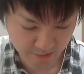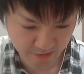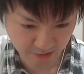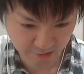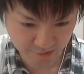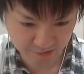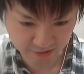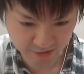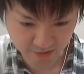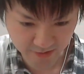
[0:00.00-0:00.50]

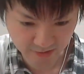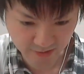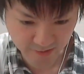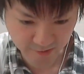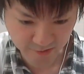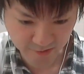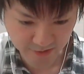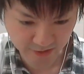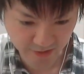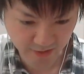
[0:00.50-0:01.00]
倒せて、
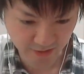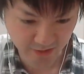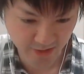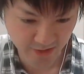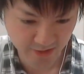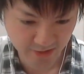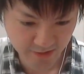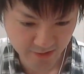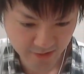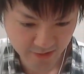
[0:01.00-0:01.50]
ここ何
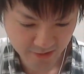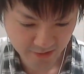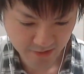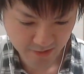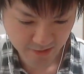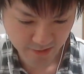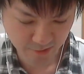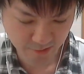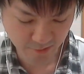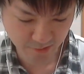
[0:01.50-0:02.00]
回
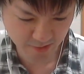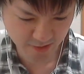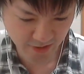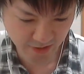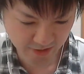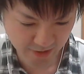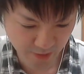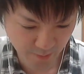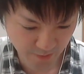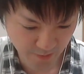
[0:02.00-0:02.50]
?4
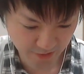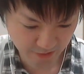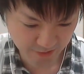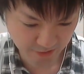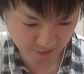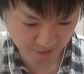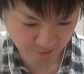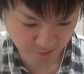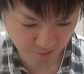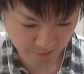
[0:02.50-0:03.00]
回かまだ。
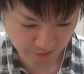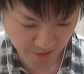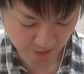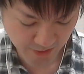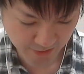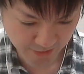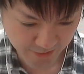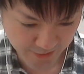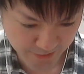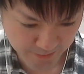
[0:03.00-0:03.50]
結構
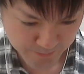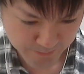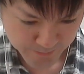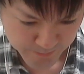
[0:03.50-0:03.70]
長いな。